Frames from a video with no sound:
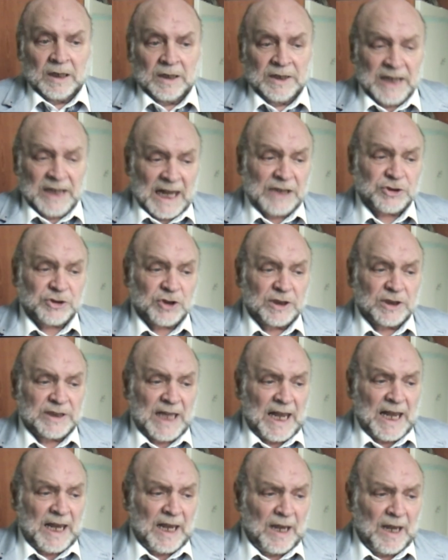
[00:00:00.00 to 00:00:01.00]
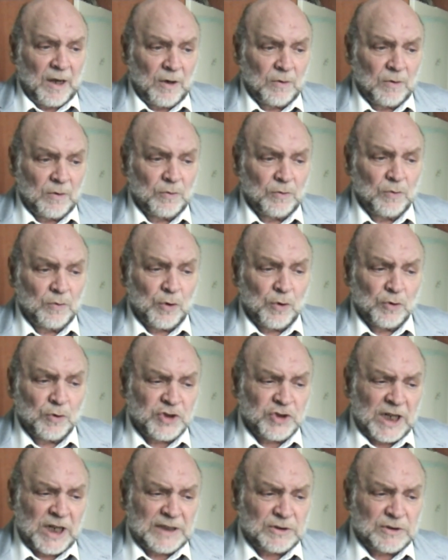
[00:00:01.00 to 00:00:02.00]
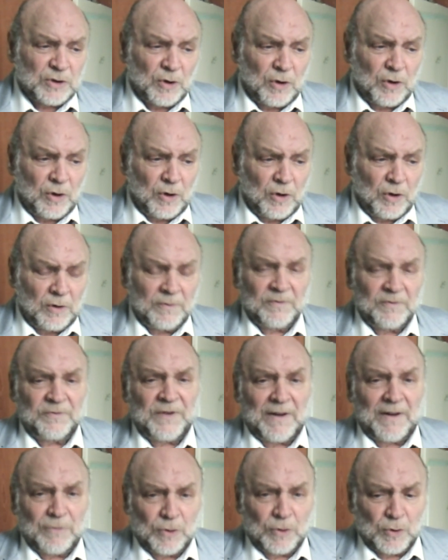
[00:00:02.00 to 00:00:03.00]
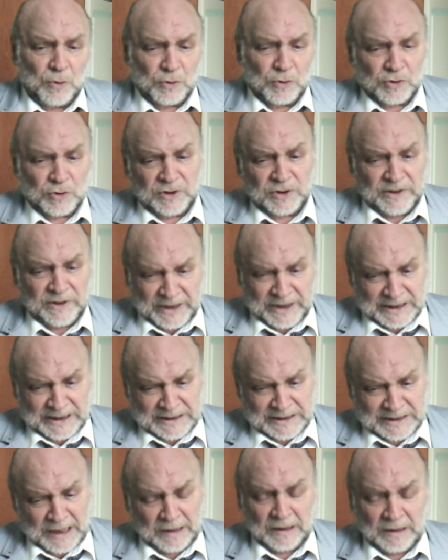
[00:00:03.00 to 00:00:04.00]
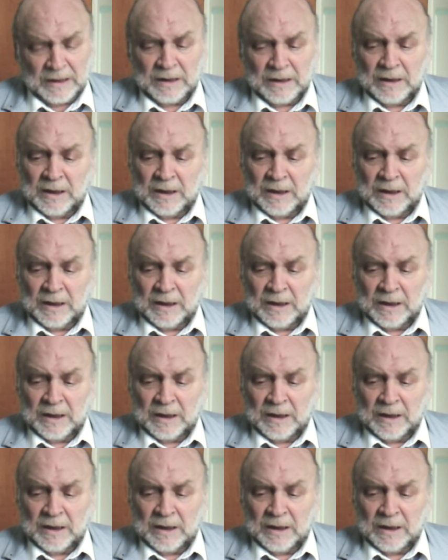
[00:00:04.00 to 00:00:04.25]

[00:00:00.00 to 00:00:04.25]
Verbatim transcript: Nasce da un concetto favoloso di vita,